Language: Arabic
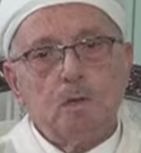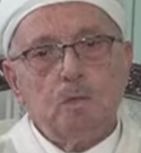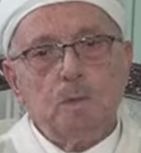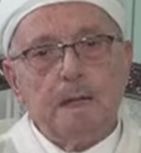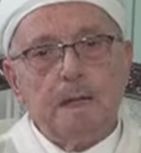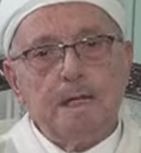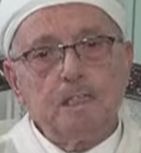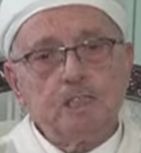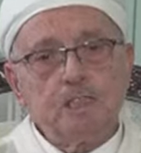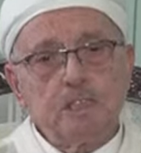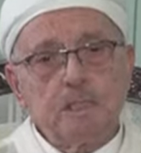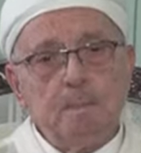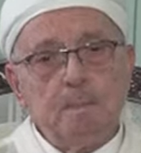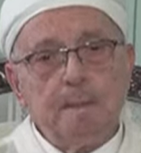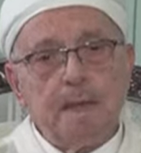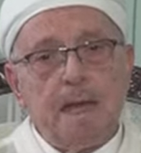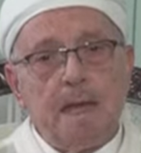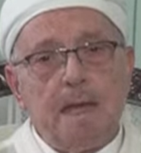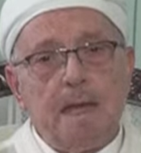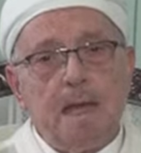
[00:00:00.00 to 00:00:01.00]

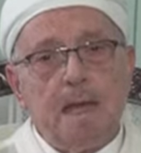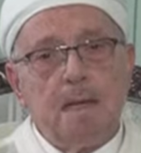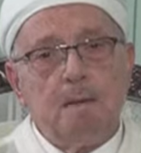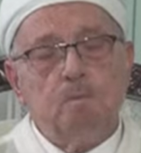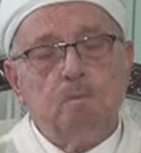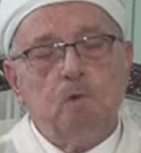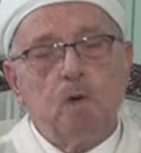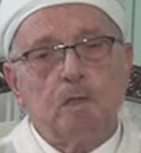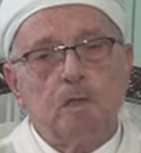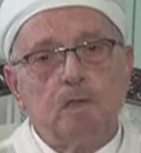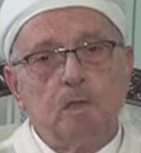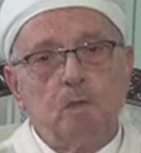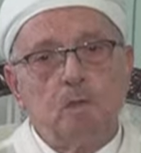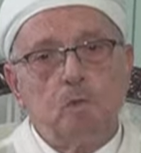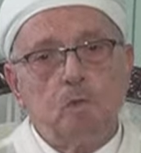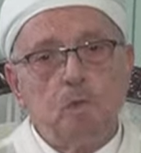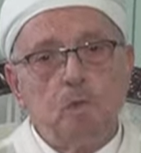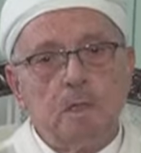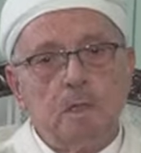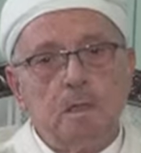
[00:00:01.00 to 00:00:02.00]
ويجتمع
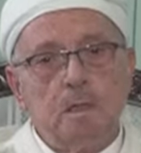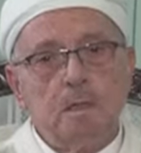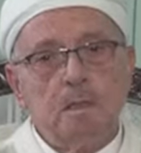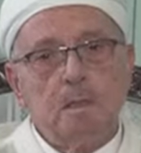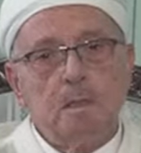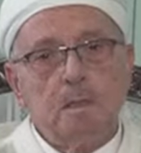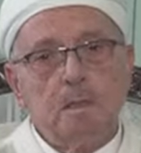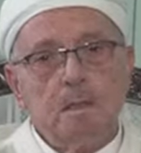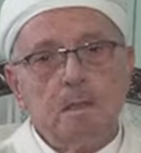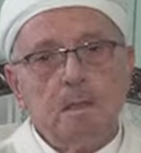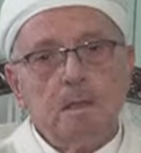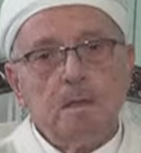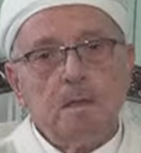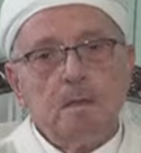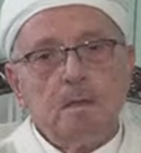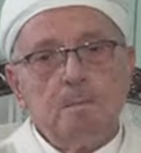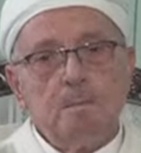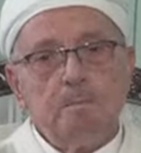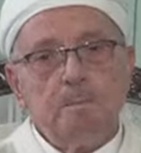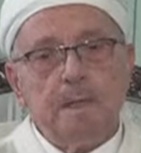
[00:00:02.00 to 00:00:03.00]
المواطنون
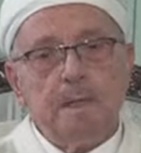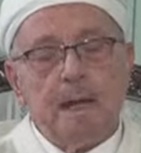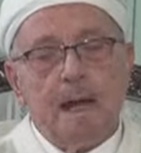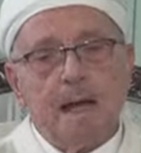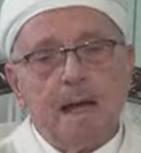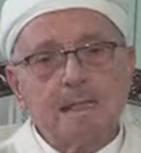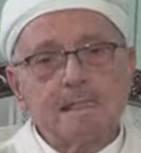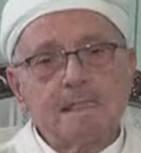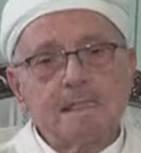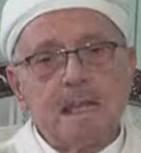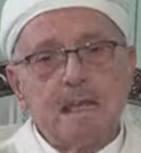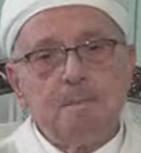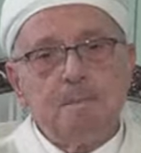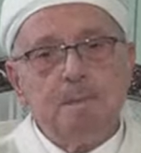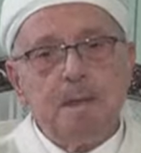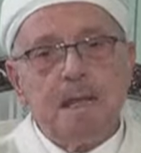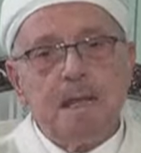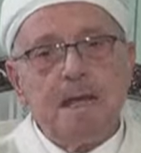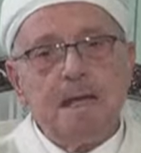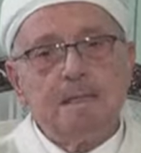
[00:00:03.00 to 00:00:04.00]
من أقصى
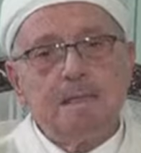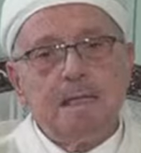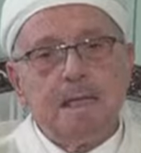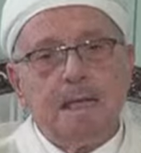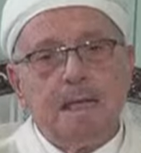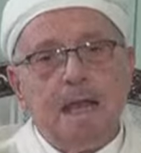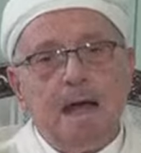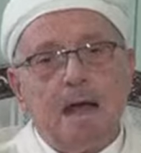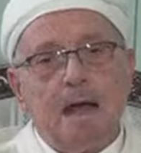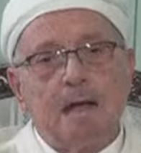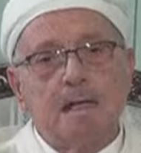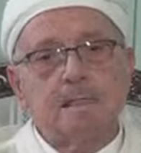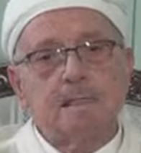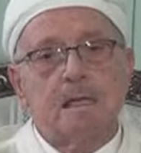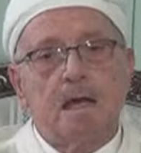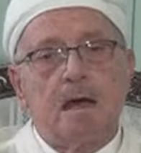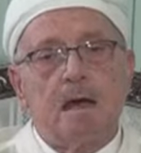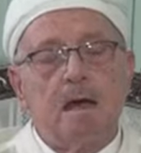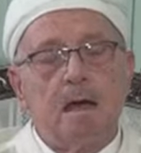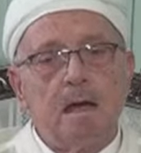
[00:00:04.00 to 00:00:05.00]
البلاد إلى
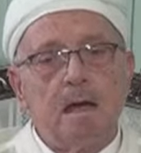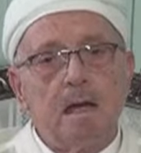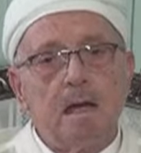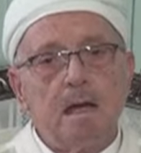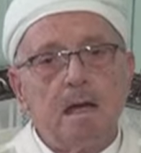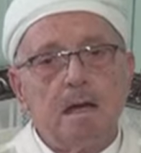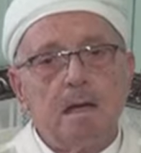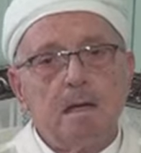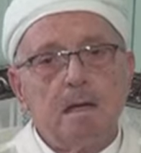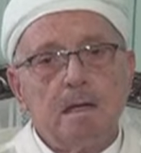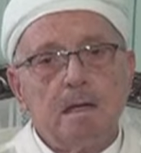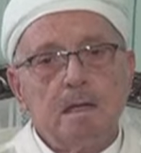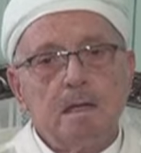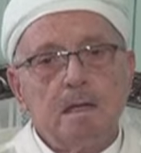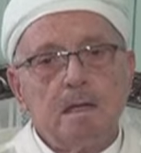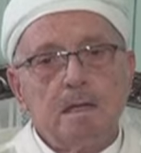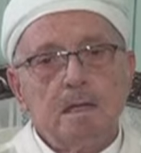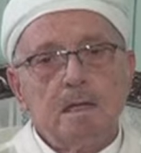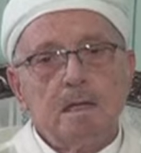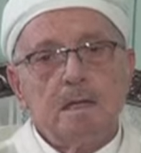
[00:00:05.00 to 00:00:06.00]
أقصاها
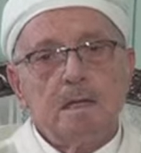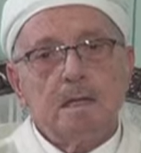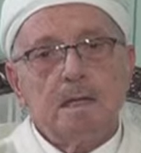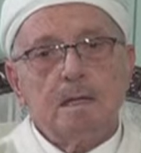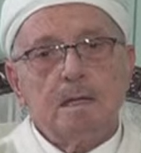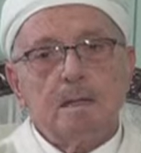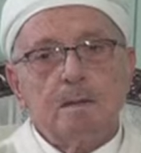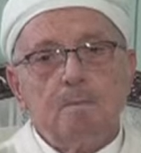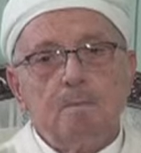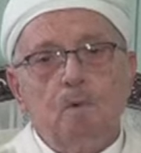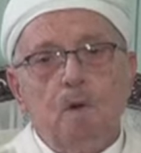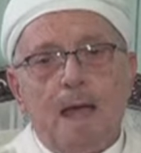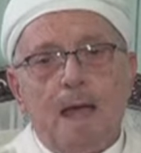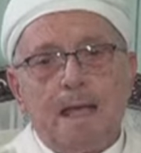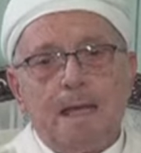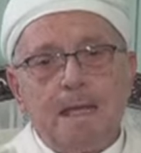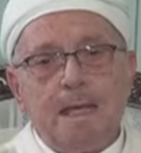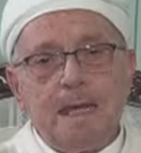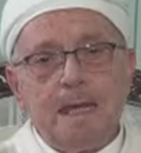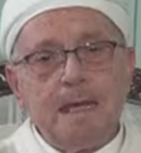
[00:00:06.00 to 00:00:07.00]

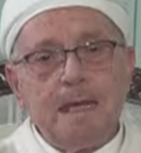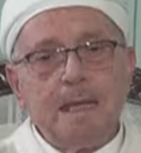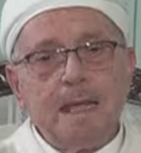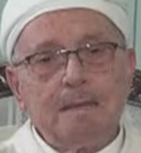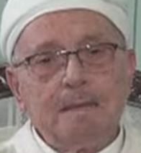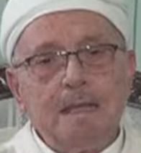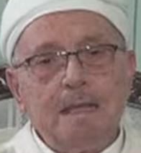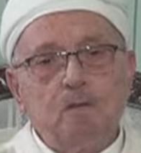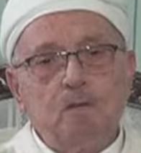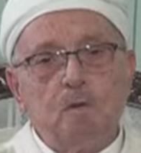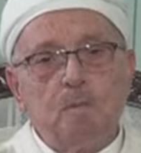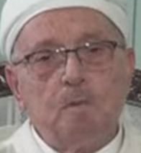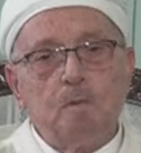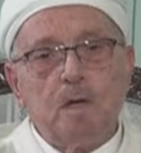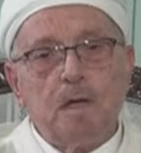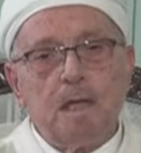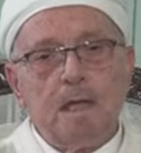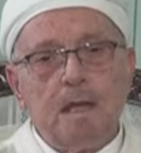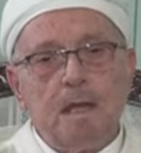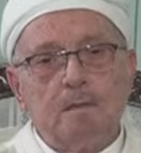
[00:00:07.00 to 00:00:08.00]
محيين تلكم
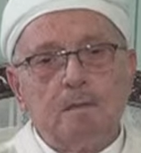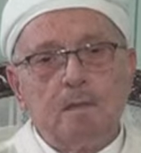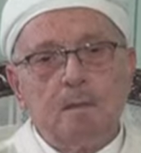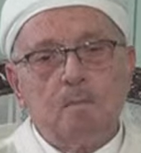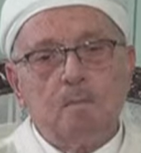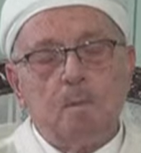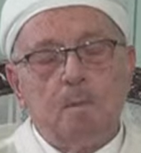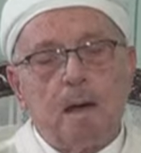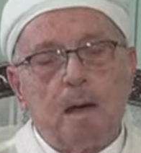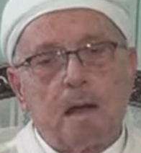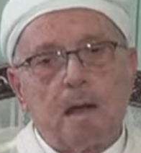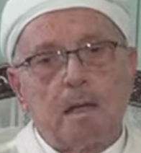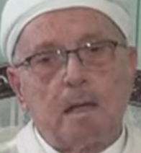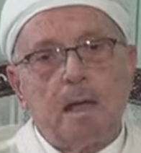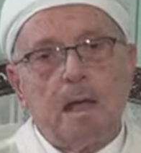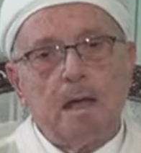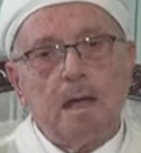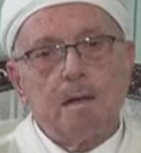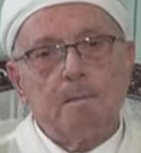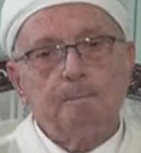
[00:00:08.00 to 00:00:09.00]
الليلة
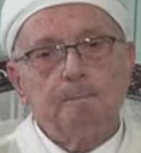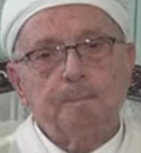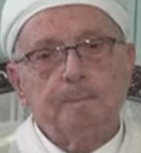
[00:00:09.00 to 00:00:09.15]
المباركة